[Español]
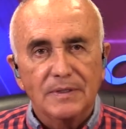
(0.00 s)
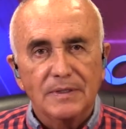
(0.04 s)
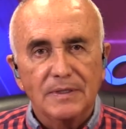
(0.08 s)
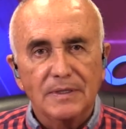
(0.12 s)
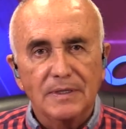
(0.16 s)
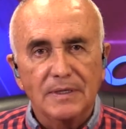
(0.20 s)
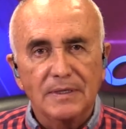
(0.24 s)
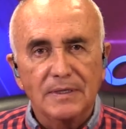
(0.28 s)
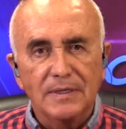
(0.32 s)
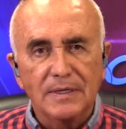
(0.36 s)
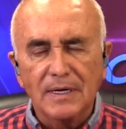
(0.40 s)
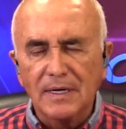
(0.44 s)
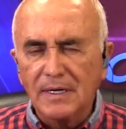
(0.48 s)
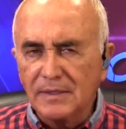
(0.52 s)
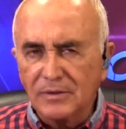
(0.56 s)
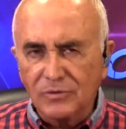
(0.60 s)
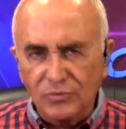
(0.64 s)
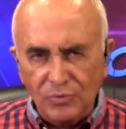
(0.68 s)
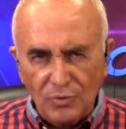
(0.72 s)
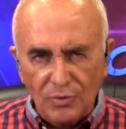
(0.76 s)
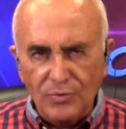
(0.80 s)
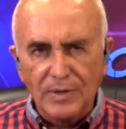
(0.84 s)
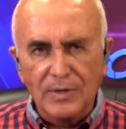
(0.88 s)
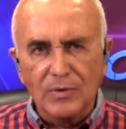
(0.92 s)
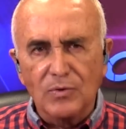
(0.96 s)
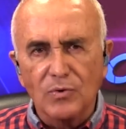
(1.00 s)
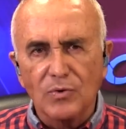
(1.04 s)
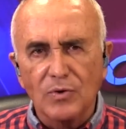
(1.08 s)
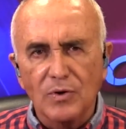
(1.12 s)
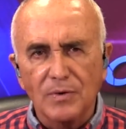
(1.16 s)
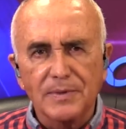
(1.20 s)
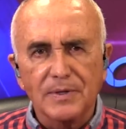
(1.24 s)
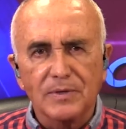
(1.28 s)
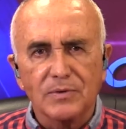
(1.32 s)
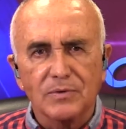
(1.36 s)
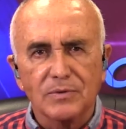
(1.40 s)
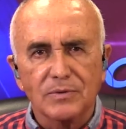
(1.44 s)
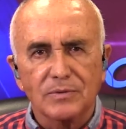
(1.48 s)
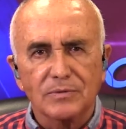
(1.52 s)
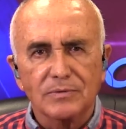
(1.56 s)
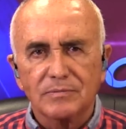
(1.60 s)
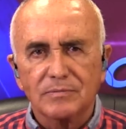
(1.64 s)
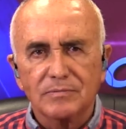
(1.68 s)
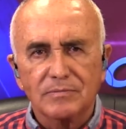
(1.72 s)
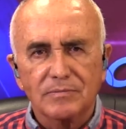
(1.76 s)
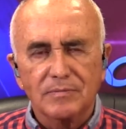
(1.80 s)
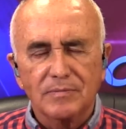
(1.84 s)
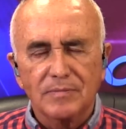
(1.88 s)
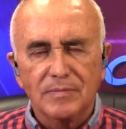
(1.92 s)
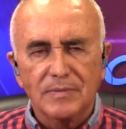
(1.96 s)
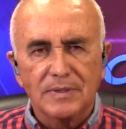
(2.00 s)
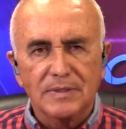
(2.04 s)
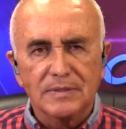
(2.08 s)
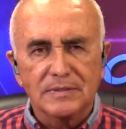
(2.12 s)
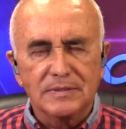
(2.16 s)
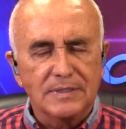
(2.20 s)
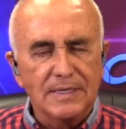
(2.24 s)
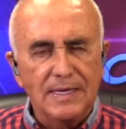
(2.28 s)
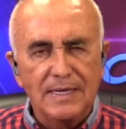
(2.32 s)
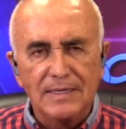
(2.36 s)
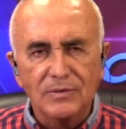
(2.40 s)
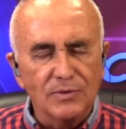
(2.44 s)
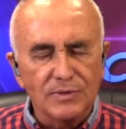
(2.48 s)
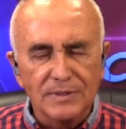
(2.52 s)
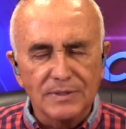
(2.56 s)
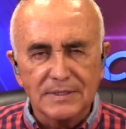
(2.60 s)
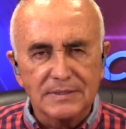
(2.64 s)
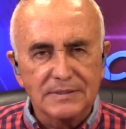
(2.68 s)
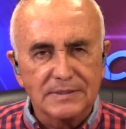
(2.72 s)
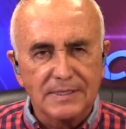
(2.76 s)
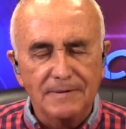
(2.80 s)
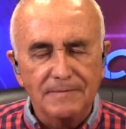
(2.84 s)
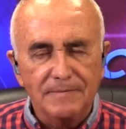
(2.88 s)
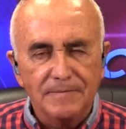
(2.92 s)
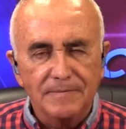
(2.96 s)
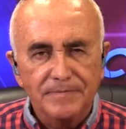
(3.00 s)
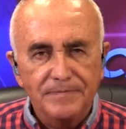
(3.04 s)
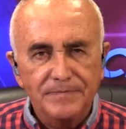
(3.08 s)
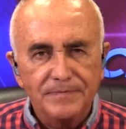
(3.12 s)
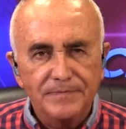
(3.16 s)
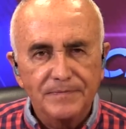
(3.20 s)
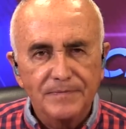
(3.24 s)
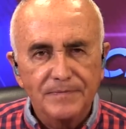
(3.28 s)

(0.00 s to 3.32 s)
en el entorno económico, esté en donde esté.